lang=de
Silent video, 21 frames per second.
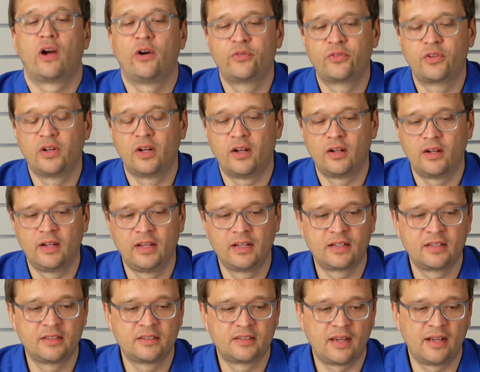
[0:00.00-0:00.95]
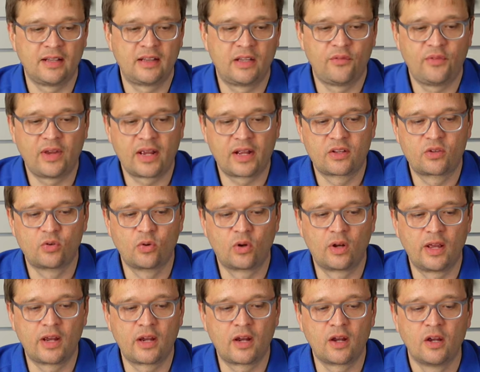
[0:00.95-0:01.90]
auf der linken Seite
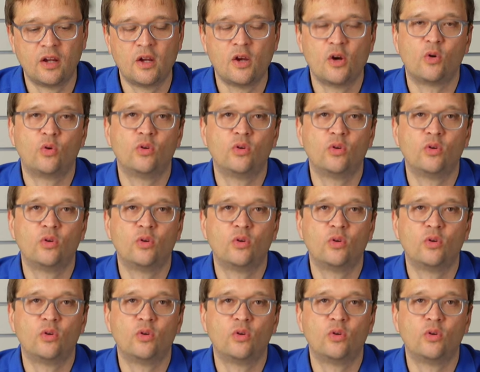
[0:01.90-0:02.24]
wegzuklicken